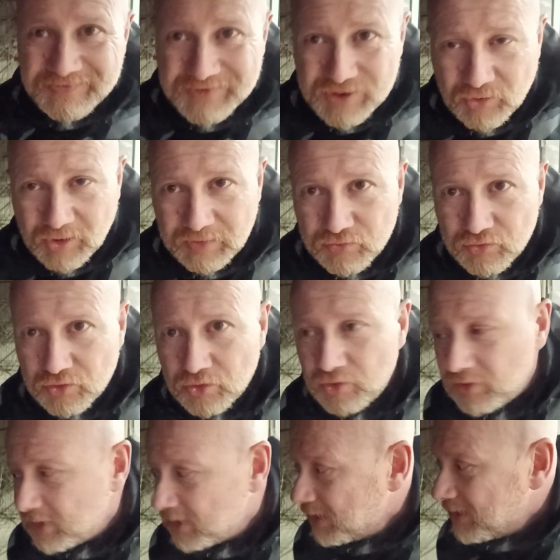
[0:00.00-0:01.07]
figurez-vous
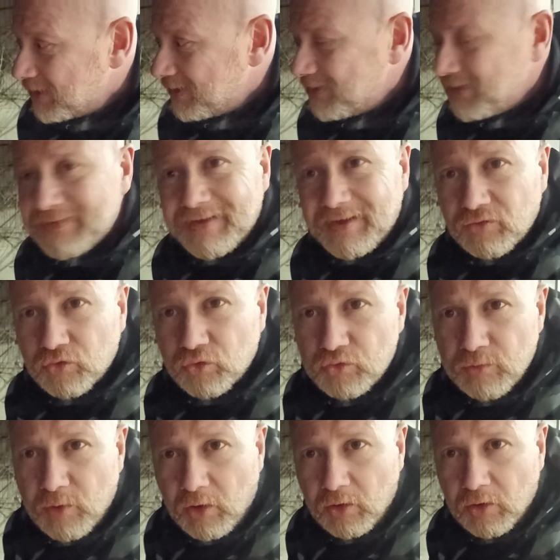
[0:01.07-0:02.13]
que les
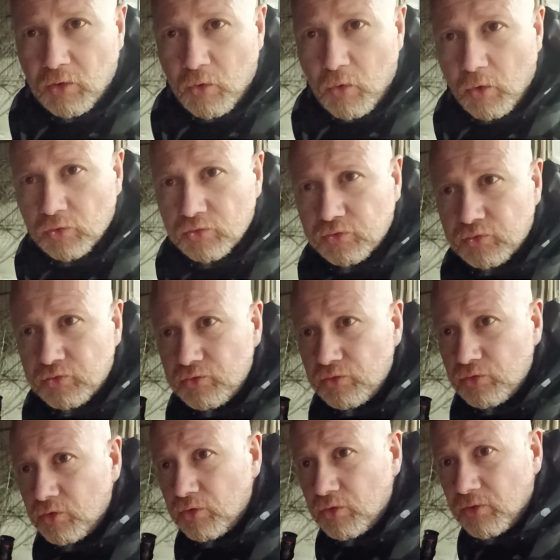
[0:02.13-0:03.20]
instruments ont
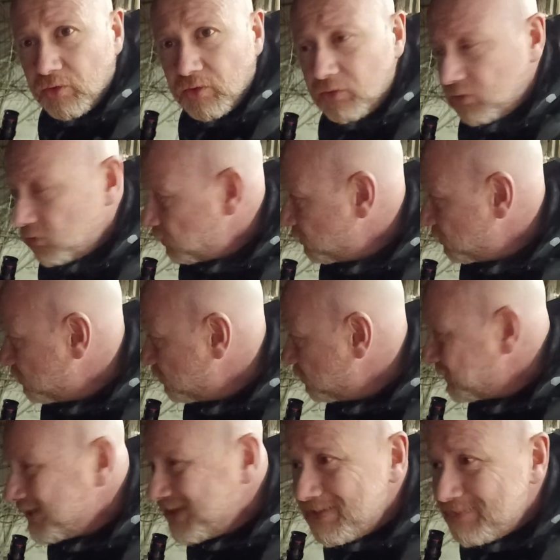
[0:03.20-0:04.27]
une
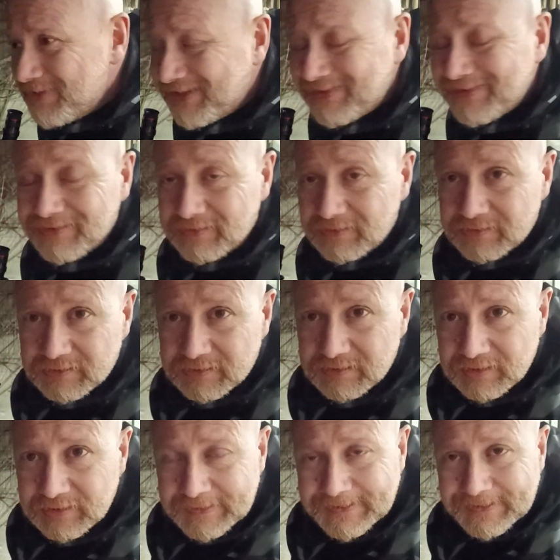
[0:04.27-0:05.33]
euh, limite,
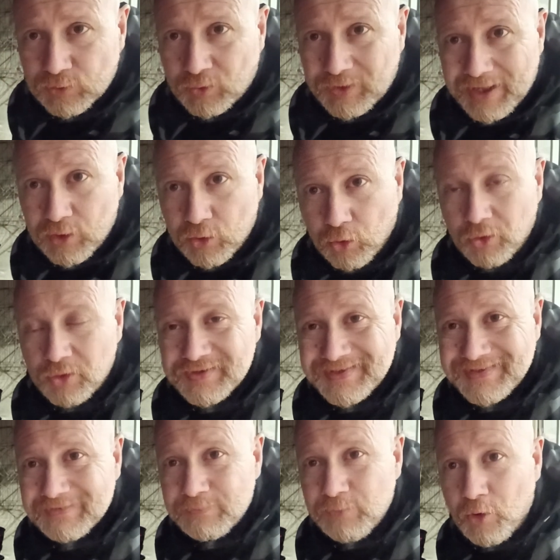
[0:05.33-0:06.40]
donc un
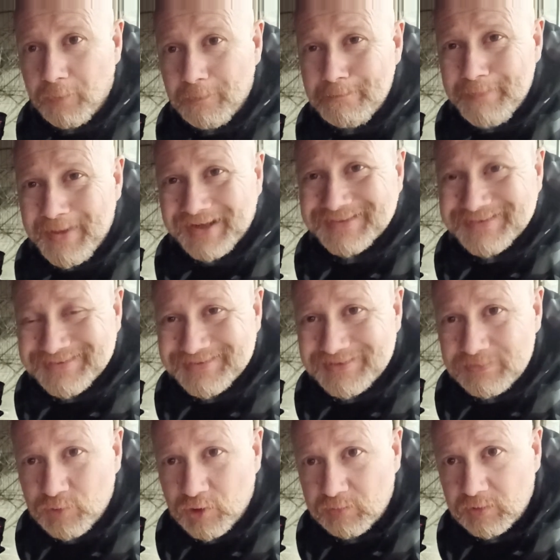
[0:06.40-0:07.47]
grossissement
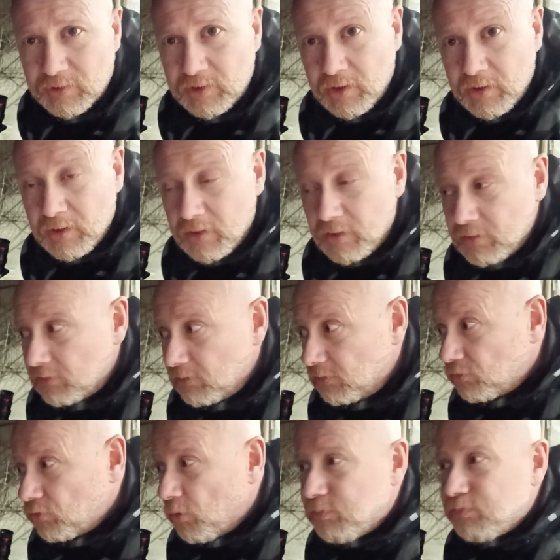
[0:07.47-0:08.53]
maximum
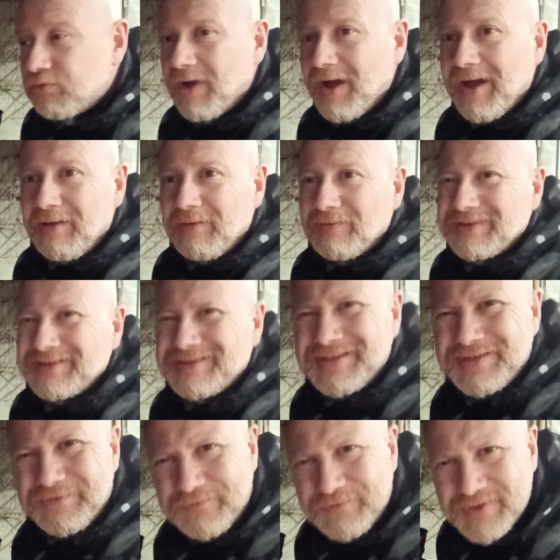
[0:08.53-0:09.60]
qu'on pourra
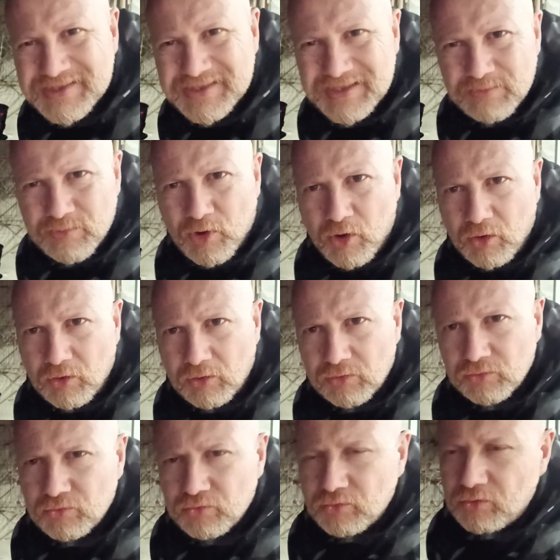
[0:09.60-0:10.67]
difficilement
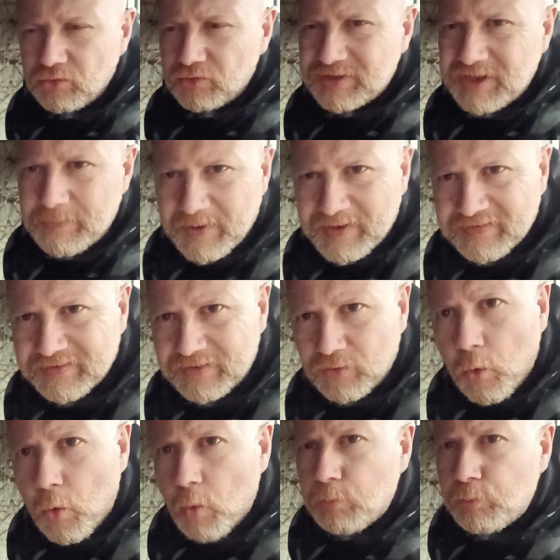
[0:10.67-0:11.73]
dépasser.
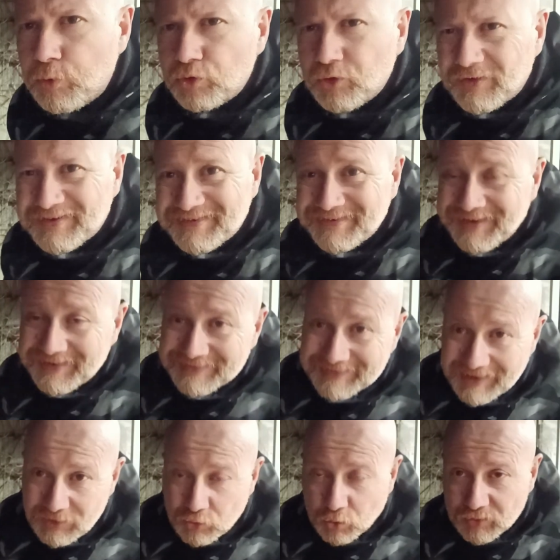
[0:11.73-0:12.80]
On peut dans
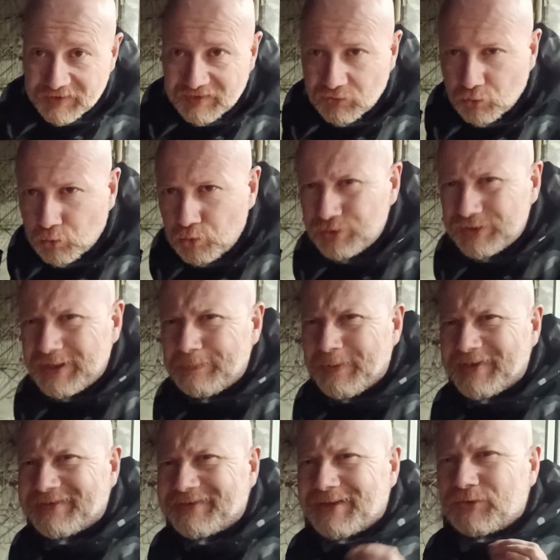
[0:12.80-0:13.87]
certaines conditions le
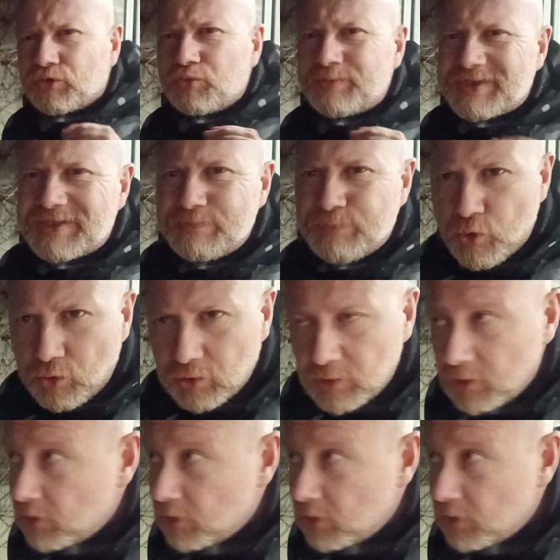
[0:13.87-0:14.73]
dépasser un tout petit peu,